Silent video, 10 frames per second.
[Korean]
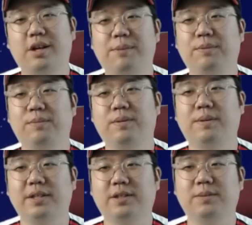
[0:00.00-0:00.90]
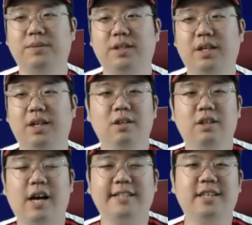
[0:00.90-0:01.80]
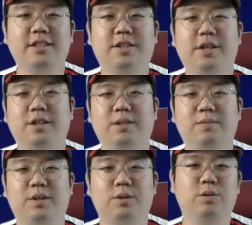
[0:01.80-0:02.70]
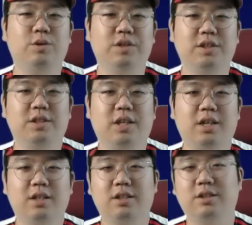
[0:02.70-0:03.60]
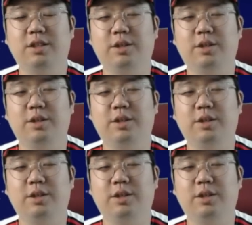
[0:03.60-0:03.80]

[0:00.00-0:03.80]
한번 뽑아봤습니다. 이 아시안게임 기술위원장, 이제